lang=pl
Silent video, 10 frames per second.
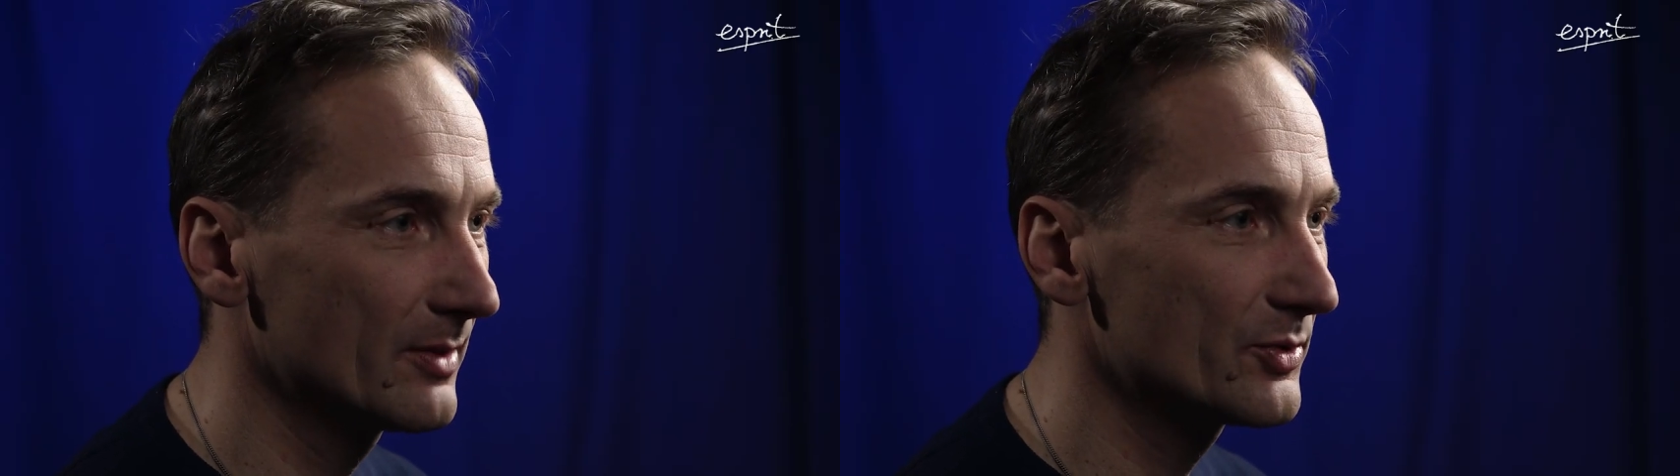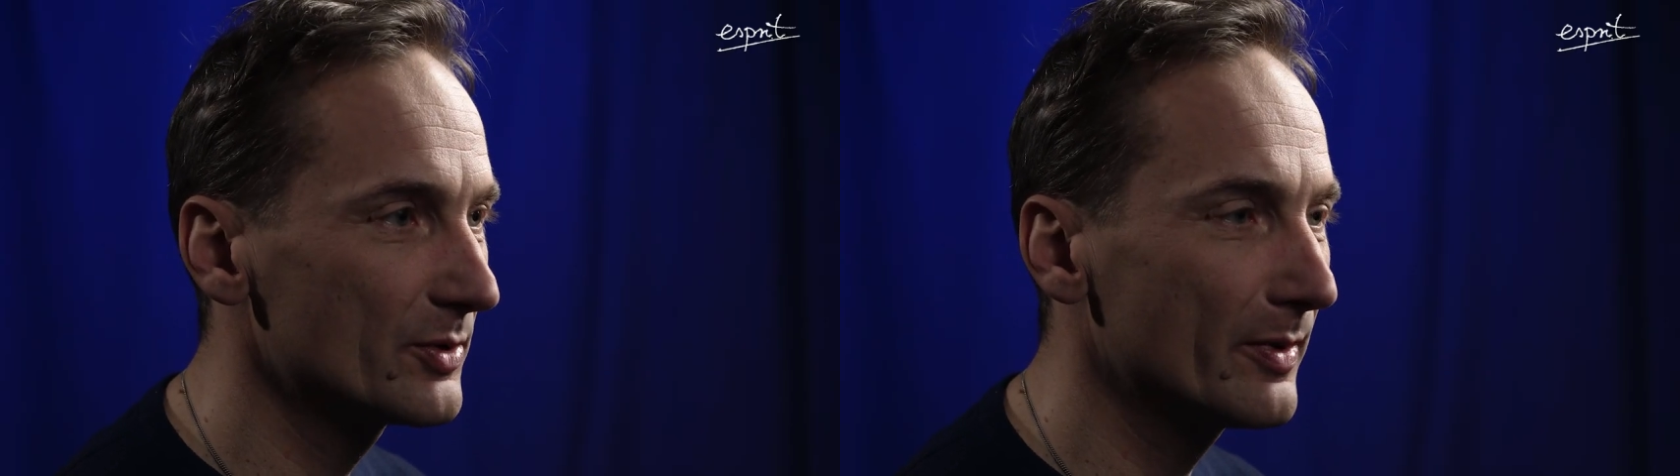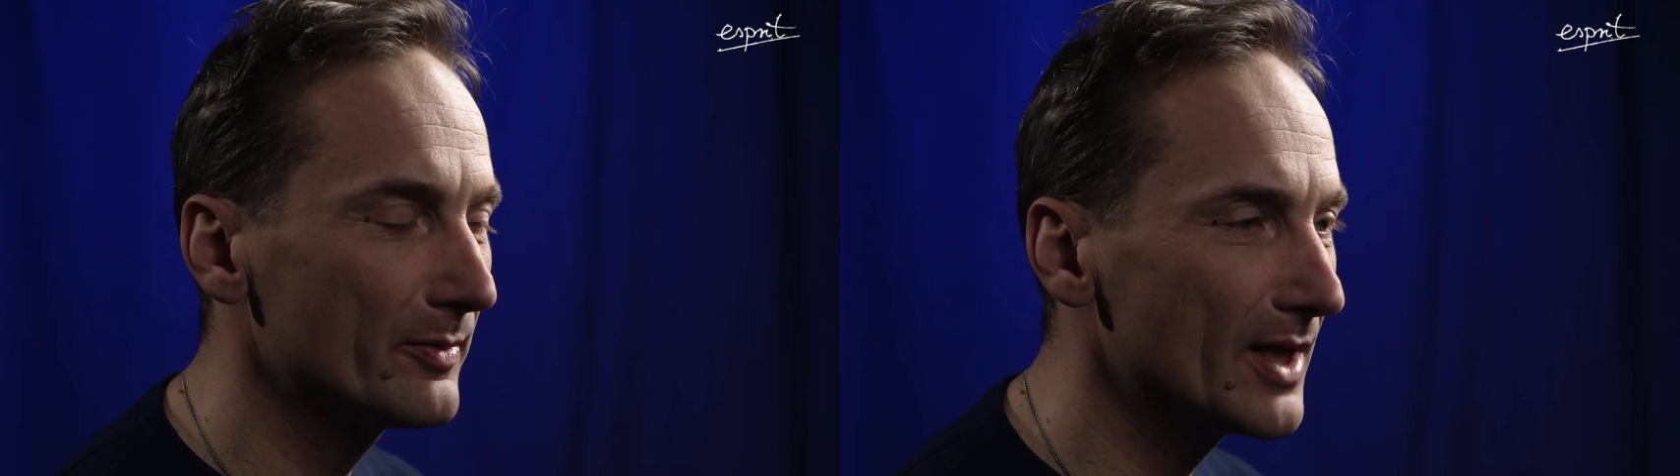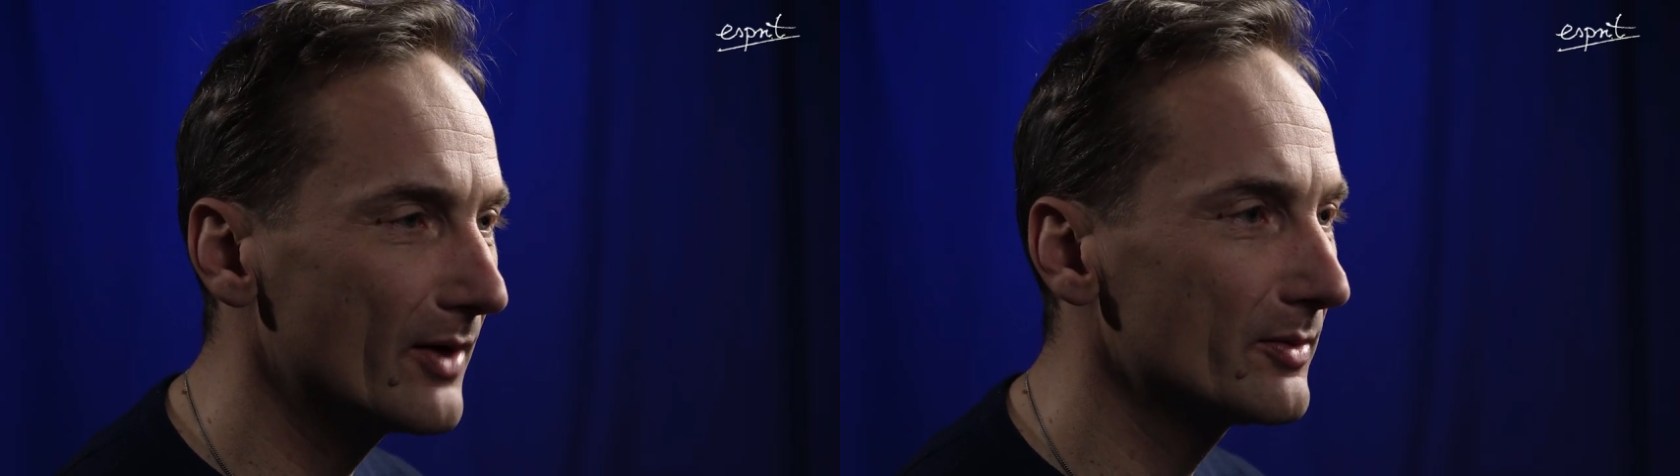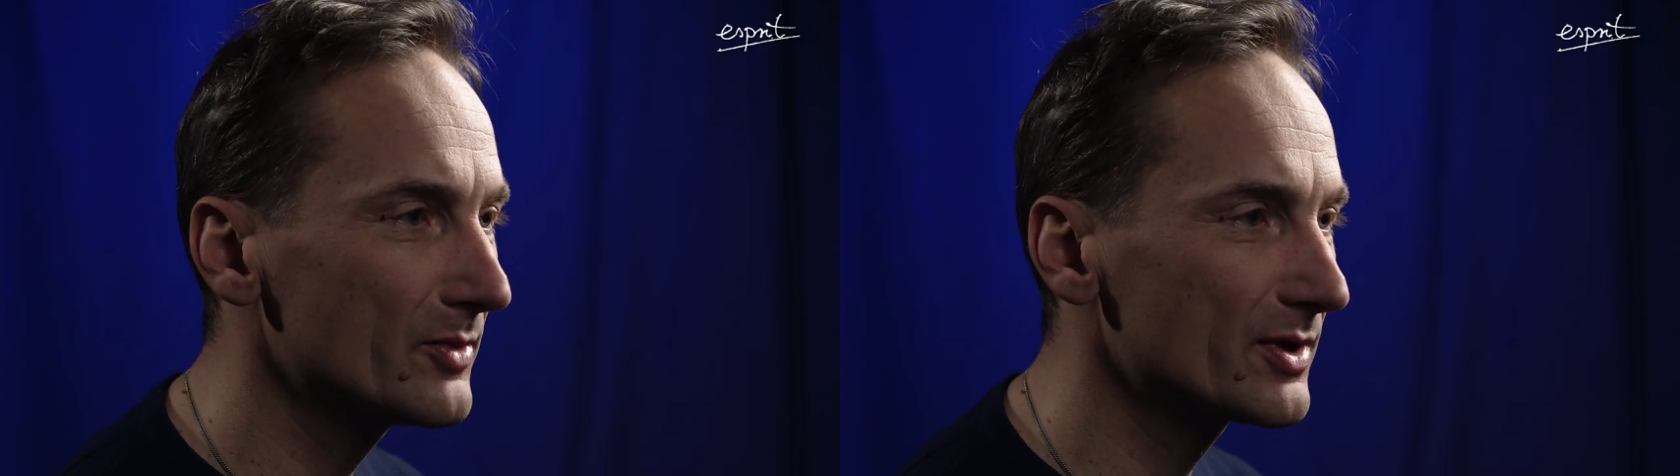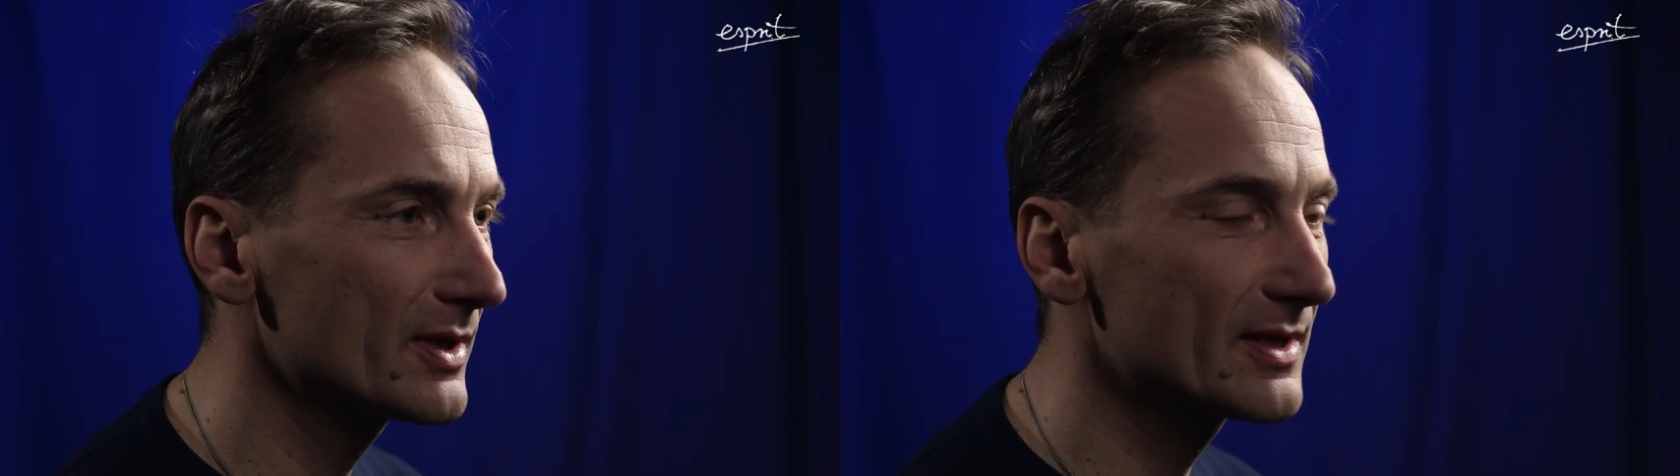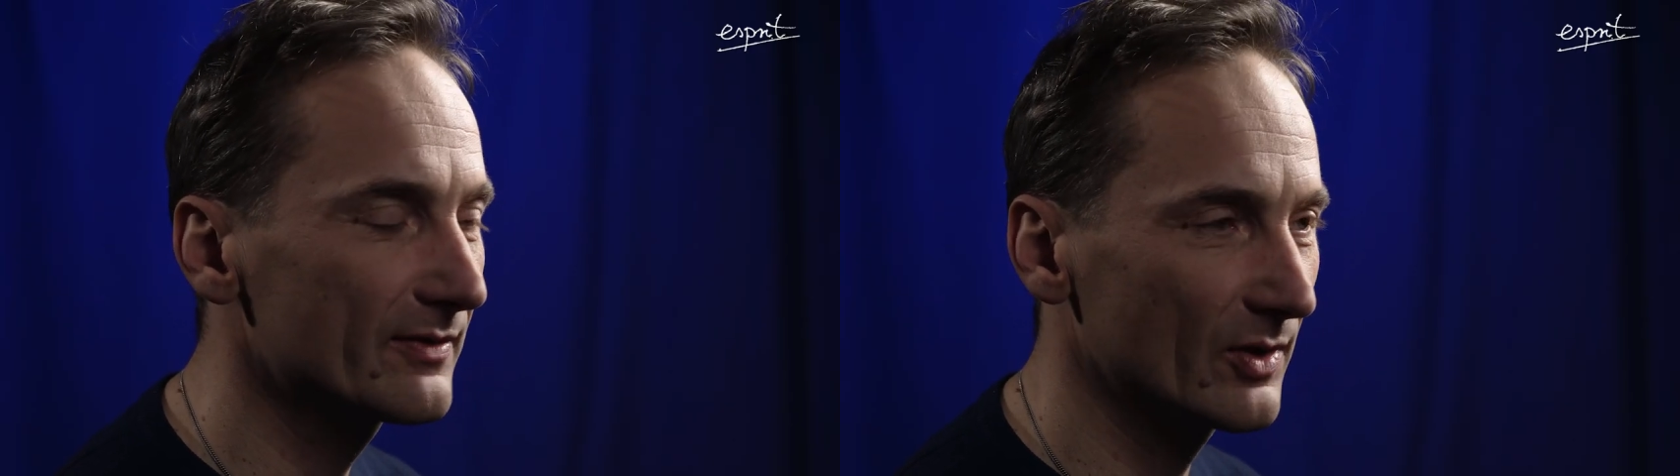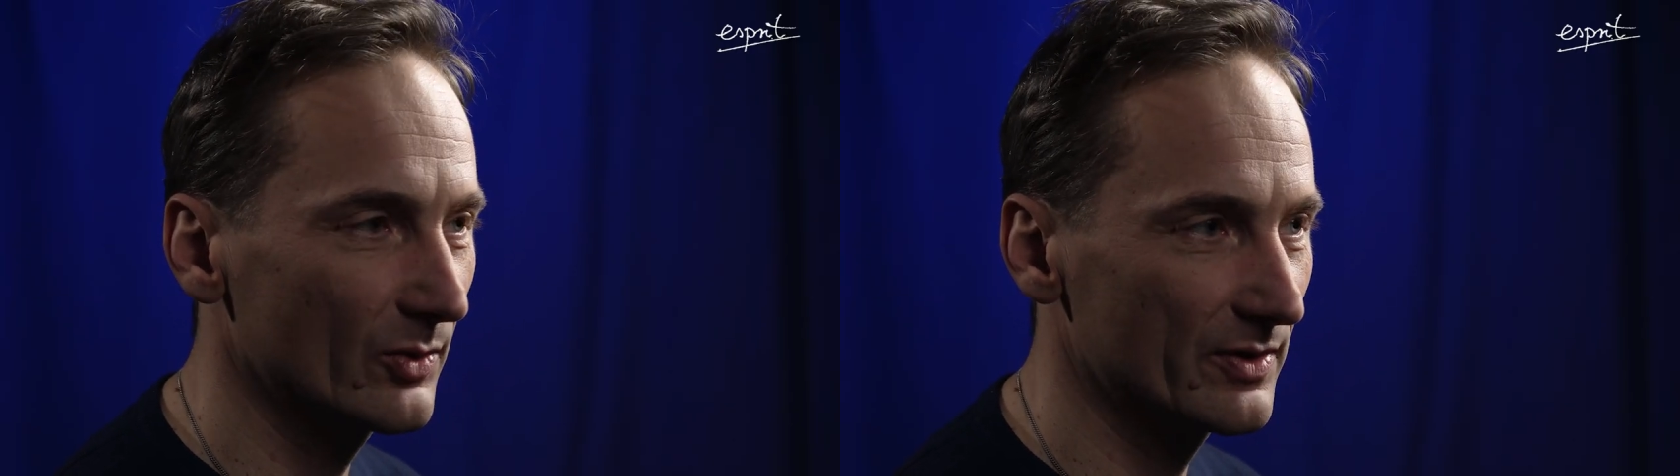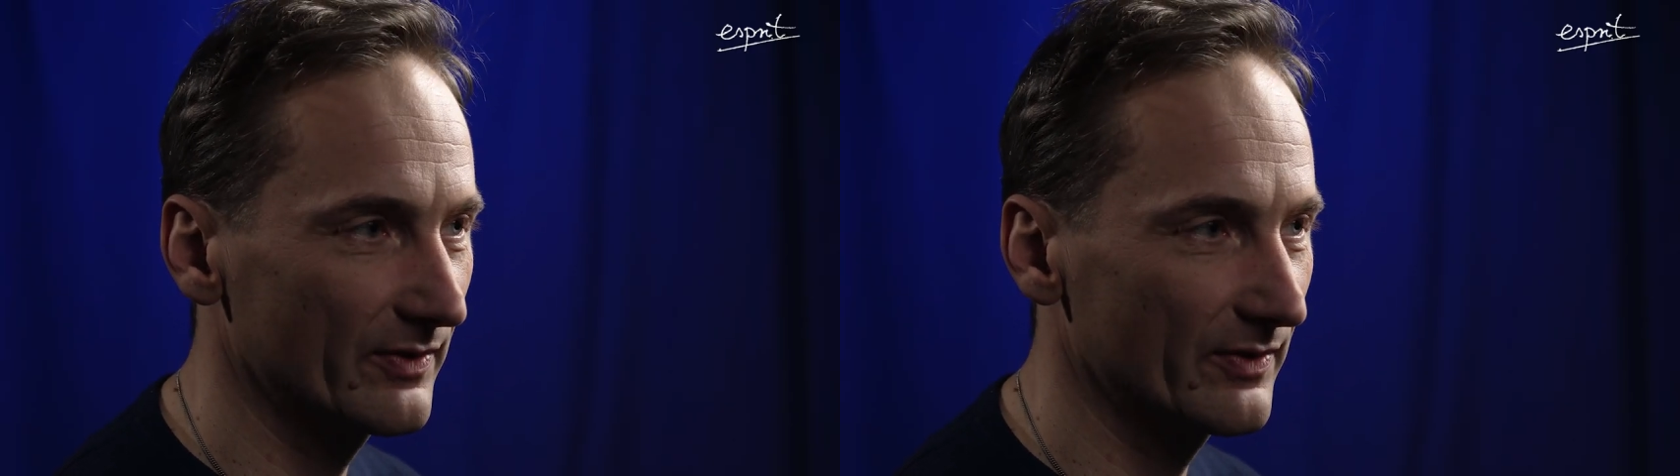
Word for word: przypominały mi się niezwykłe